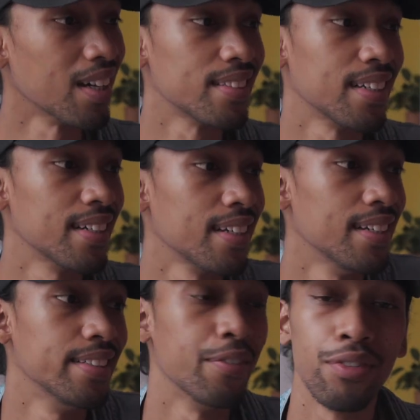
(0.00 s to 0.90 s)
a intégré
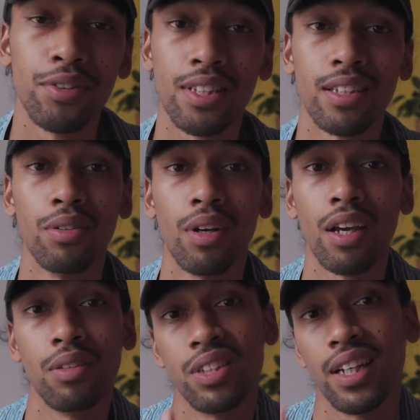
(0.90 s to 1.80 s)
l'idée fausse qu'il y
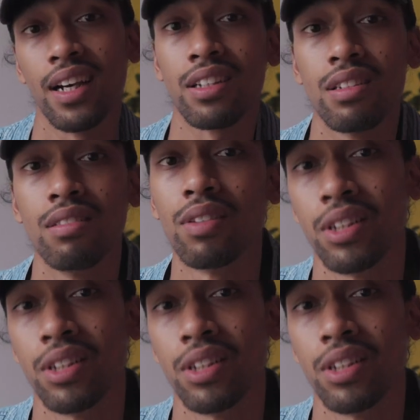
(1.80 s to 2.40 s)
aurait une hiérarchie dans